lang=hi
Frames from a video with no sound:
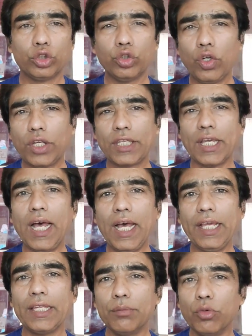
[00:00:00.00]
तो क्या
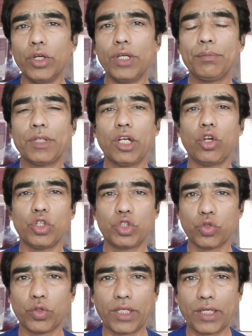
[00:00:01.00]
हिमो हिम के
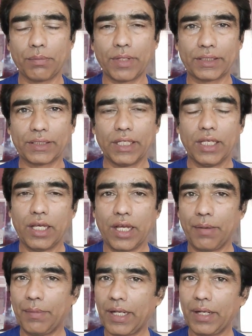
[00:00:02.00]
लॉन्च होने के बाद
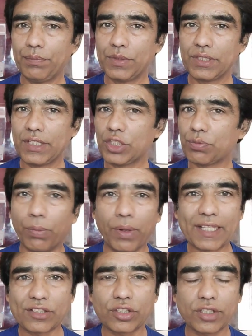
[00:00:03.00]
हमारा बिजनेस
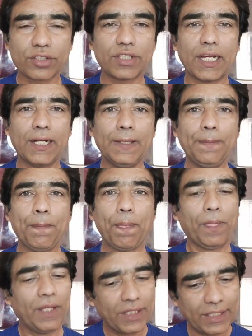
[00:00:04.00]
ब्लास्ट कर जाएगा
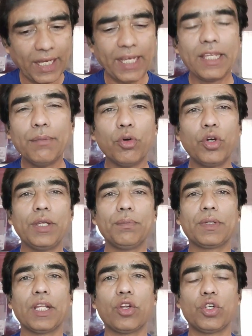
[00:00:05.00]
क्या
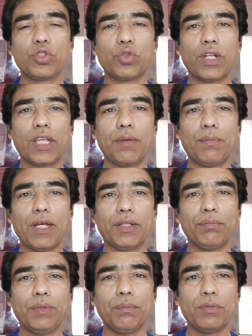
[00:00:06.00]
हिमोहिम के लॉन्च होने के
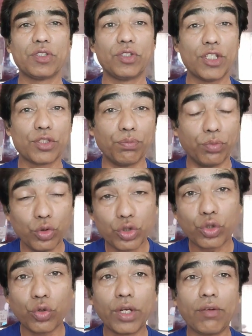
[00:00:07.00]
बाद में बिजनेस
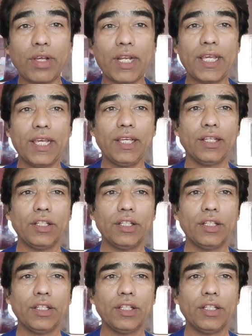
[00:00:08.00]
बूस्ट होने वाला है